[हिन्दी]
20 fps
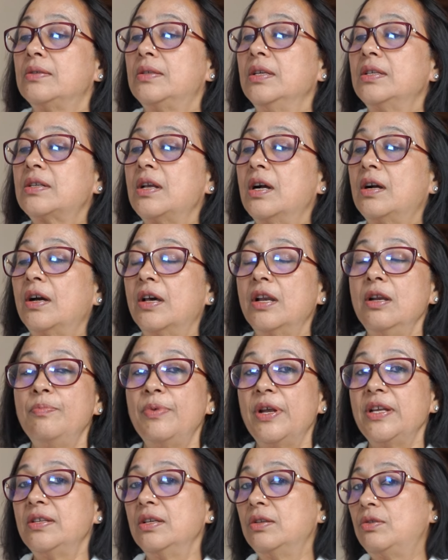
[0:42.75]
जिसका करंट
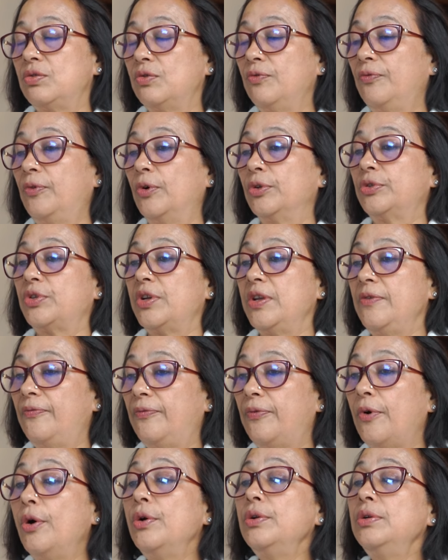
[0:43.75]
प्राइस है
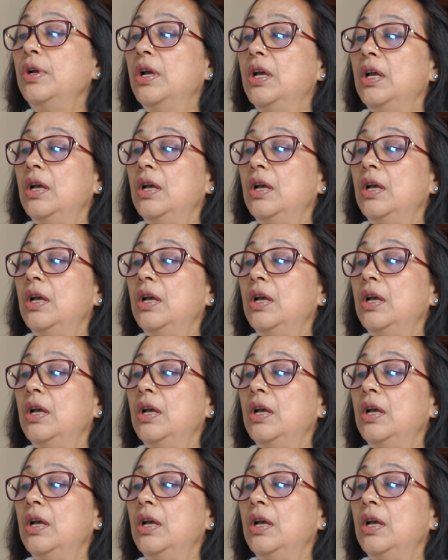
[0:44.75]
2434